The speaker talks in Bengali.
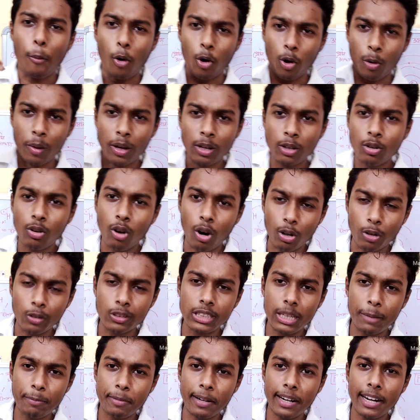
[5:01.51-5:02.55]
পরমাণুর
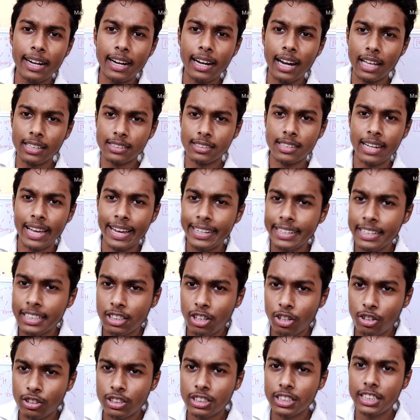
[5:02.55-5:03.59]
গঠন চ্যাপ্টারে ক্লাস
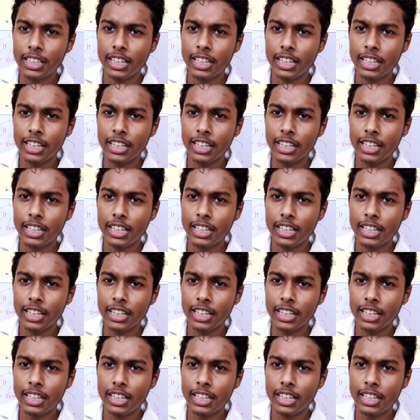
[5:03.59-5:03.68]
নাইনে যখন